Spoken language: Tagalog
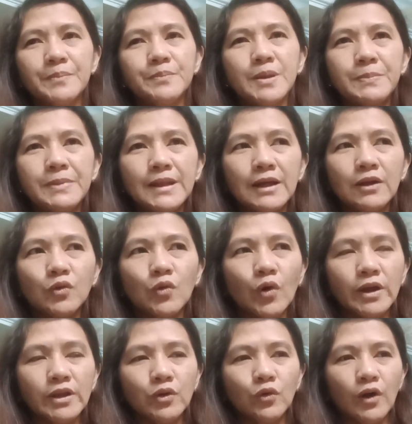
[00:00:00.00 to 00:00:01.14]
Bibilang ko
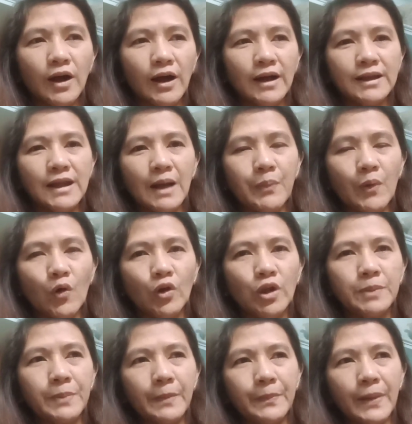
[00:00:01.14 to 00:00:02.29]
kayo, hahanapan ko,
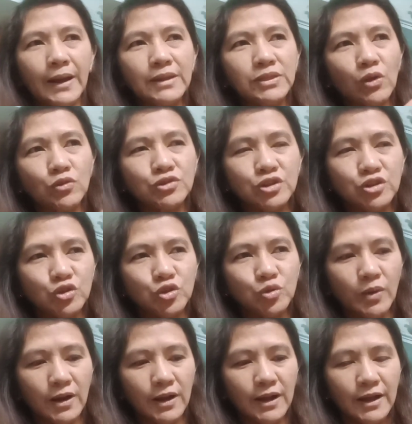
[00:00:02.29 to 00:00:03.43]
ipapakita ko sa inyo yung
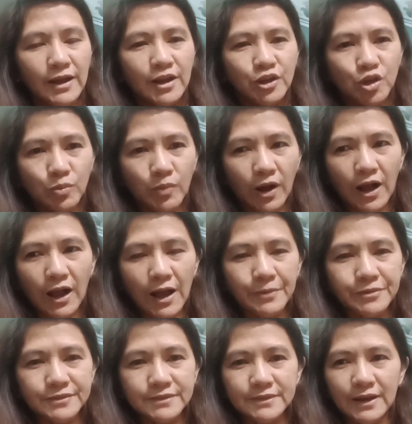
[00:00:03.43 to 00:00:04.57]
mga, yung mga
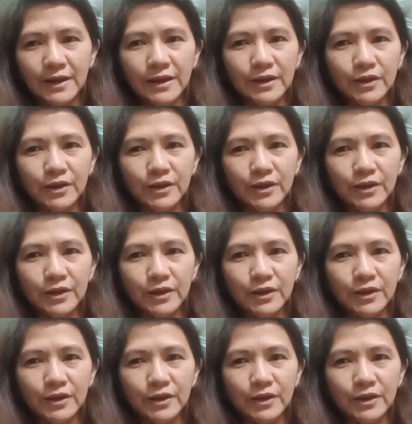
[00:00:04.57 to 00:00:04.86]
cups na